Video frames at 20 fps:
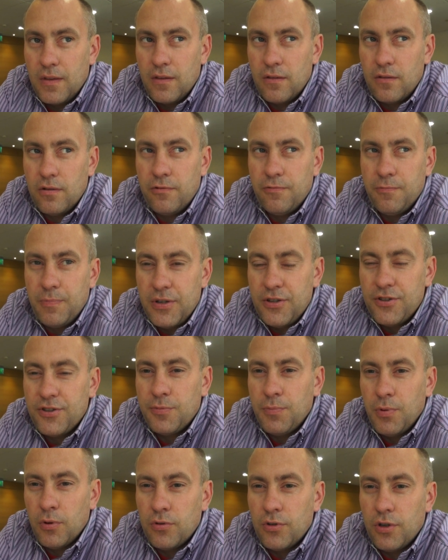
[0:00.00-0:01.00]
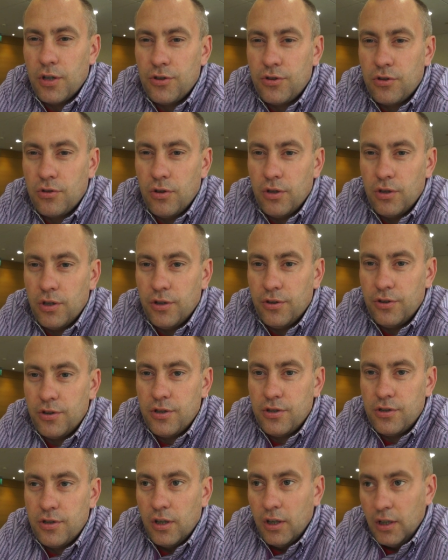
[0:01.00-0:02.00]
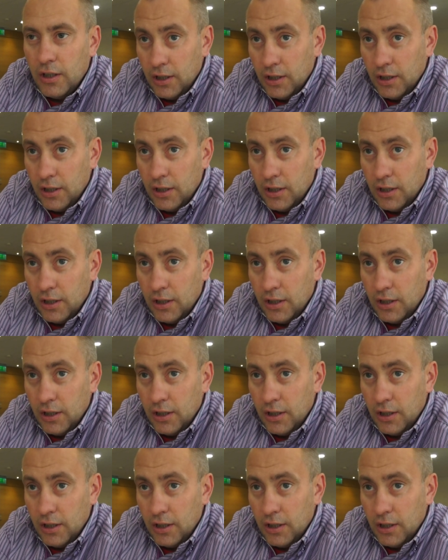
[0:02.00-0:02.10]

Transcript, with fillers: Ну, в принципе, он достойный. Здесь